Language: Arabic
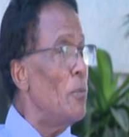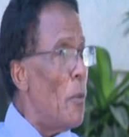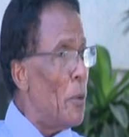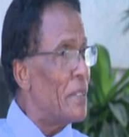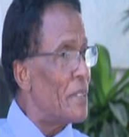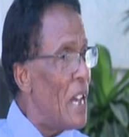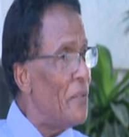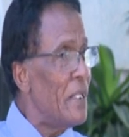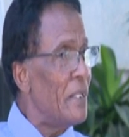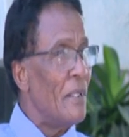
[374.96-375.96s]
ما ممكن
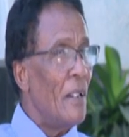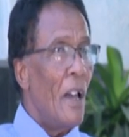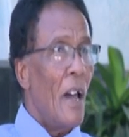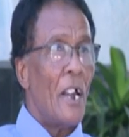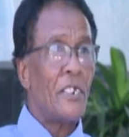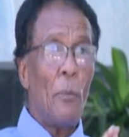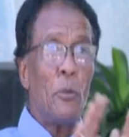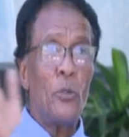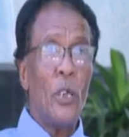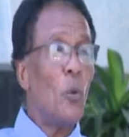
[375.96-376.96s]
تسافر ايوه الشعب
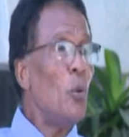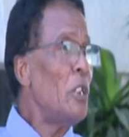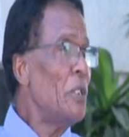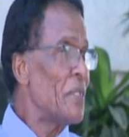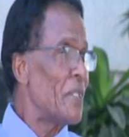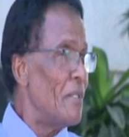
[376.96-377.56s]
السوداني كله يحفظها